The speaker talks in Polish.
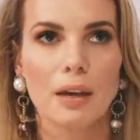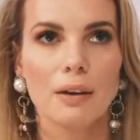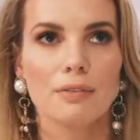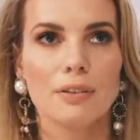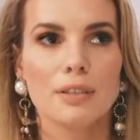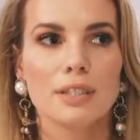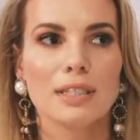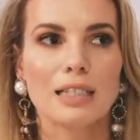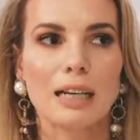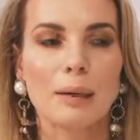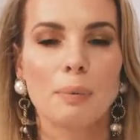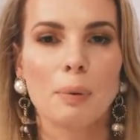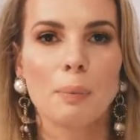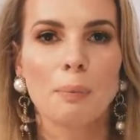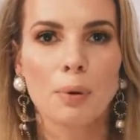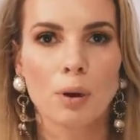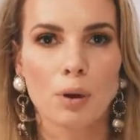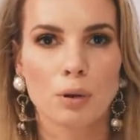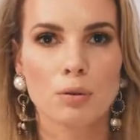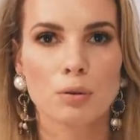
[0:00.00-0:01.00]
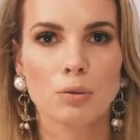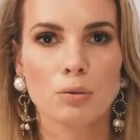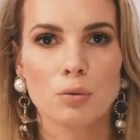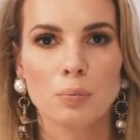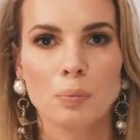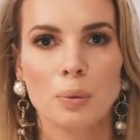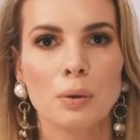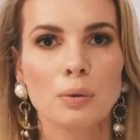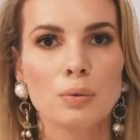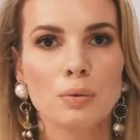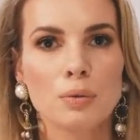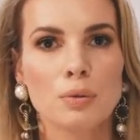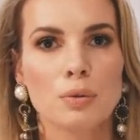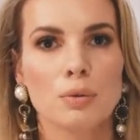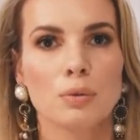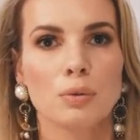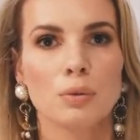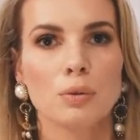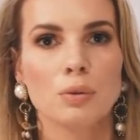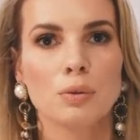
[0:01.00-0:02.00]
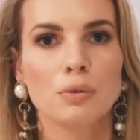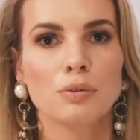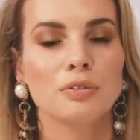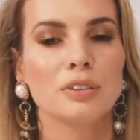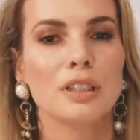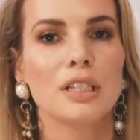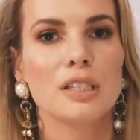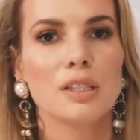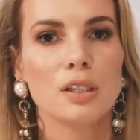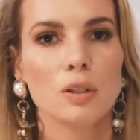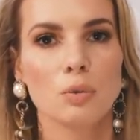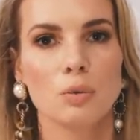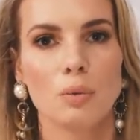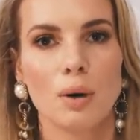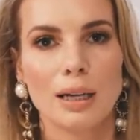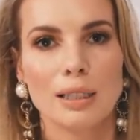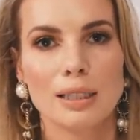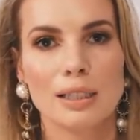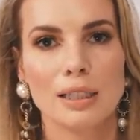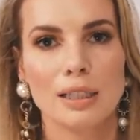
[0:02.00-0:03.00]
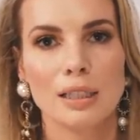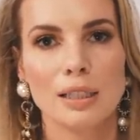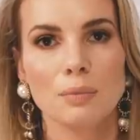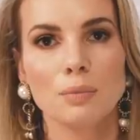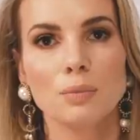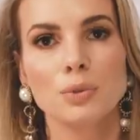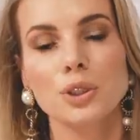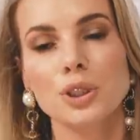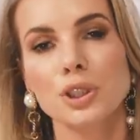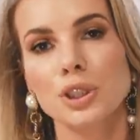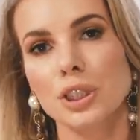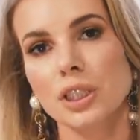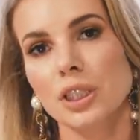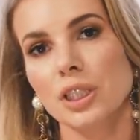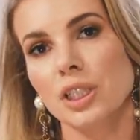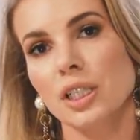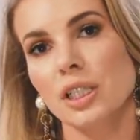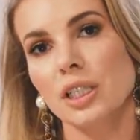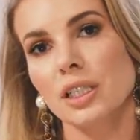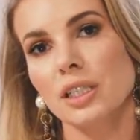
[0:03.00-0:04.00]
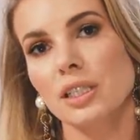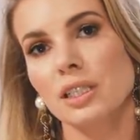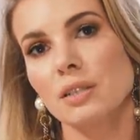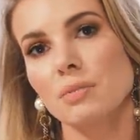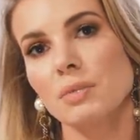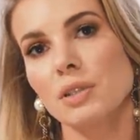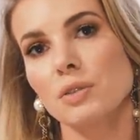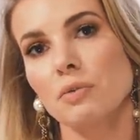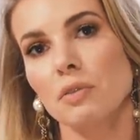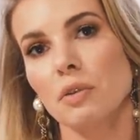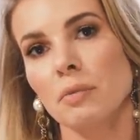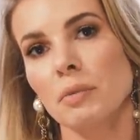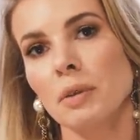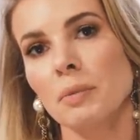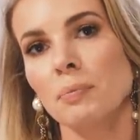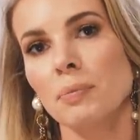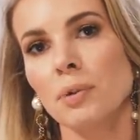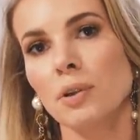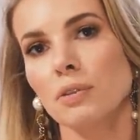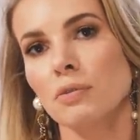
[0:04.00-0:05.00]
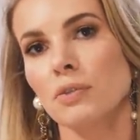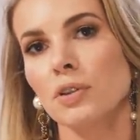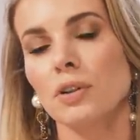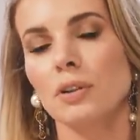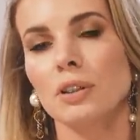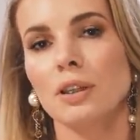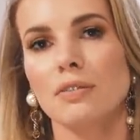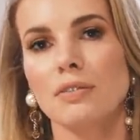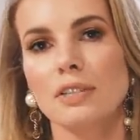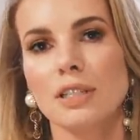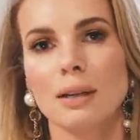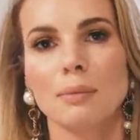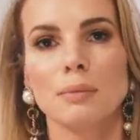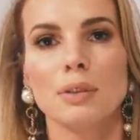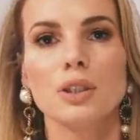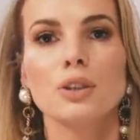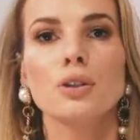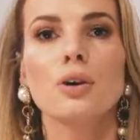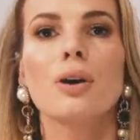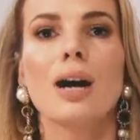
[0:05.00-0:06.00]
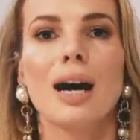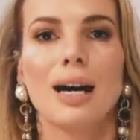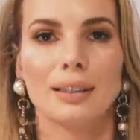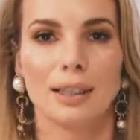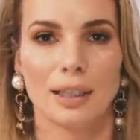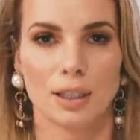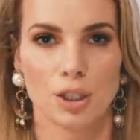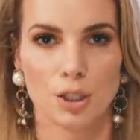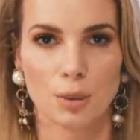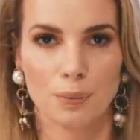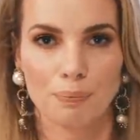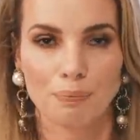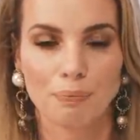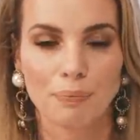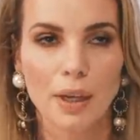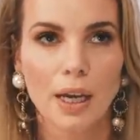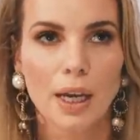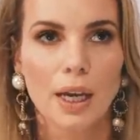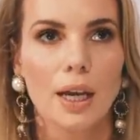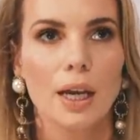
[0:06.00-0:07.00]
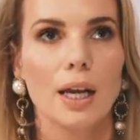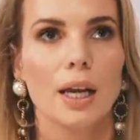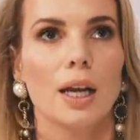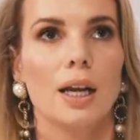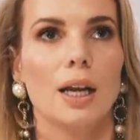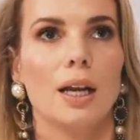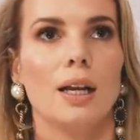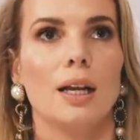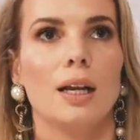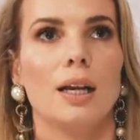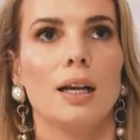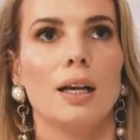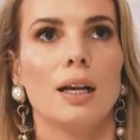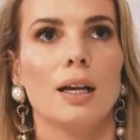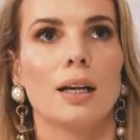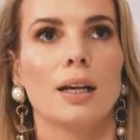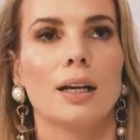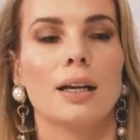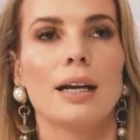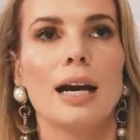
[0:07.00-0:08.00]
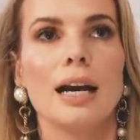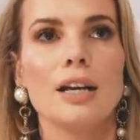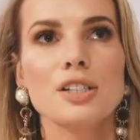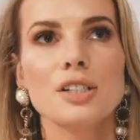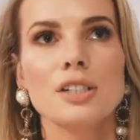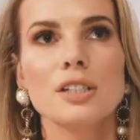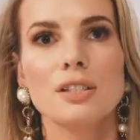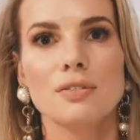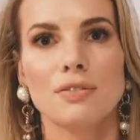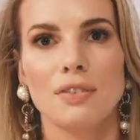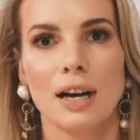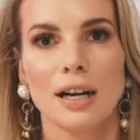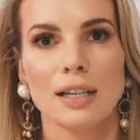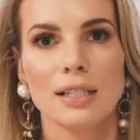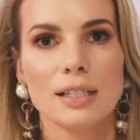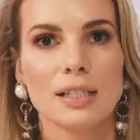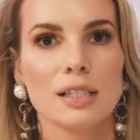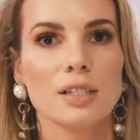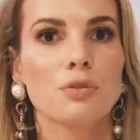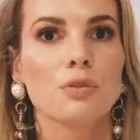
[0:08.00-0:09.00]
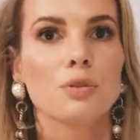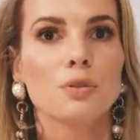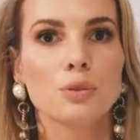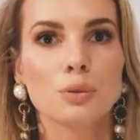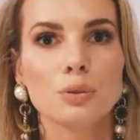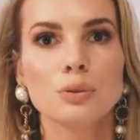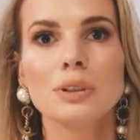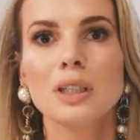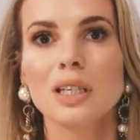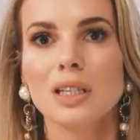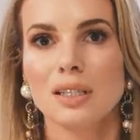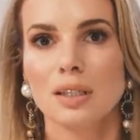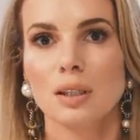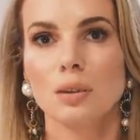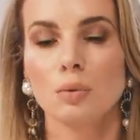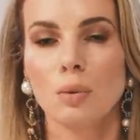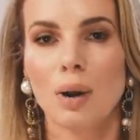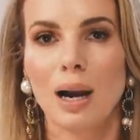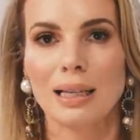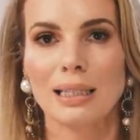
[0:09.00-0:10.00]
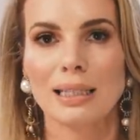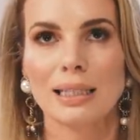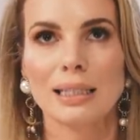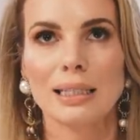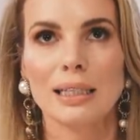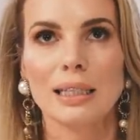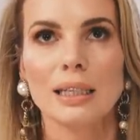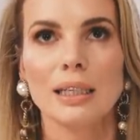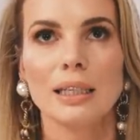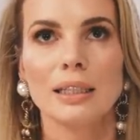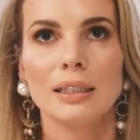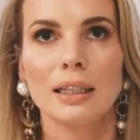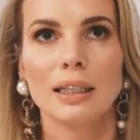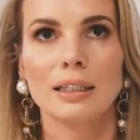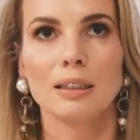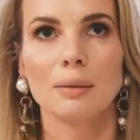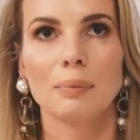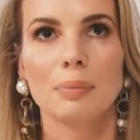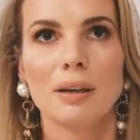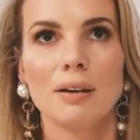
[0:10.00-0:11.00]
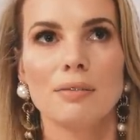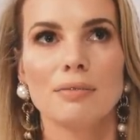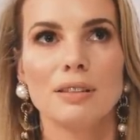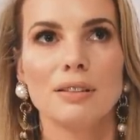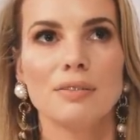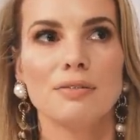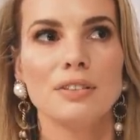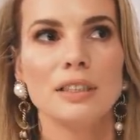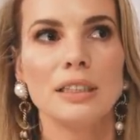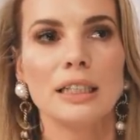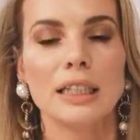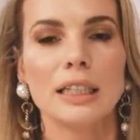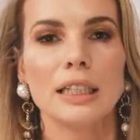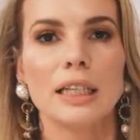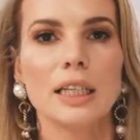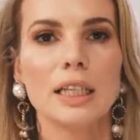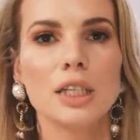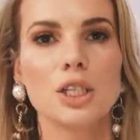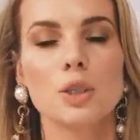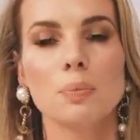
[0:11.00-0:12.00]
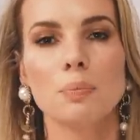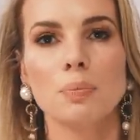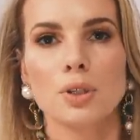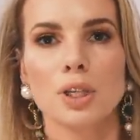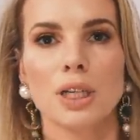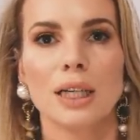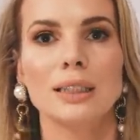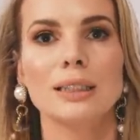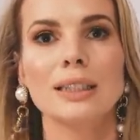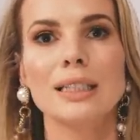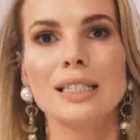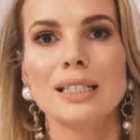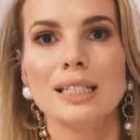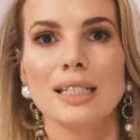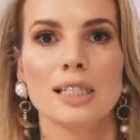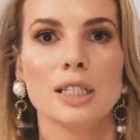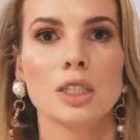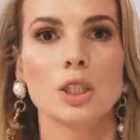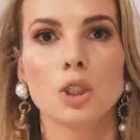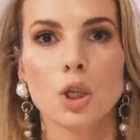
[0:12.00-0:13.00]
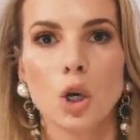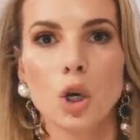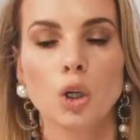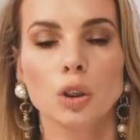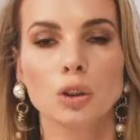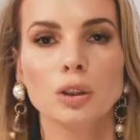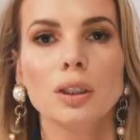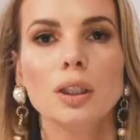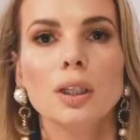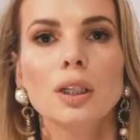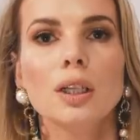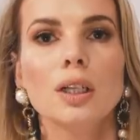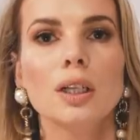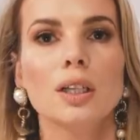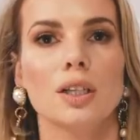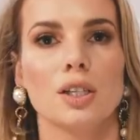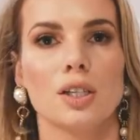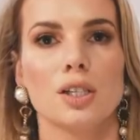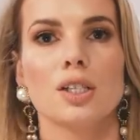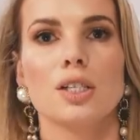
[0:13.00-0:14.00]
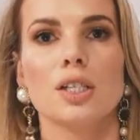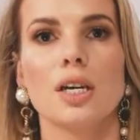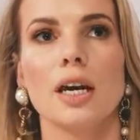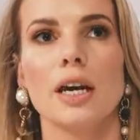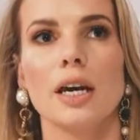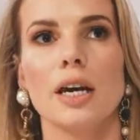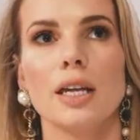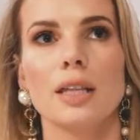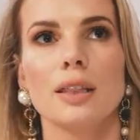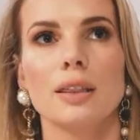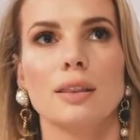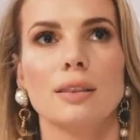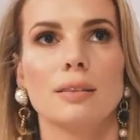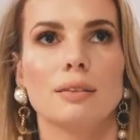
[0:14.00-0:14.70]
Więc tak po prostu, po ludzku, w tej sytuacji musicie się z tymi swoimi podwykonawcami dogadać. E, każdy z Was jest w trudnej sytuacji i tak naprawdę wina nie leży po żadnej ze stron, że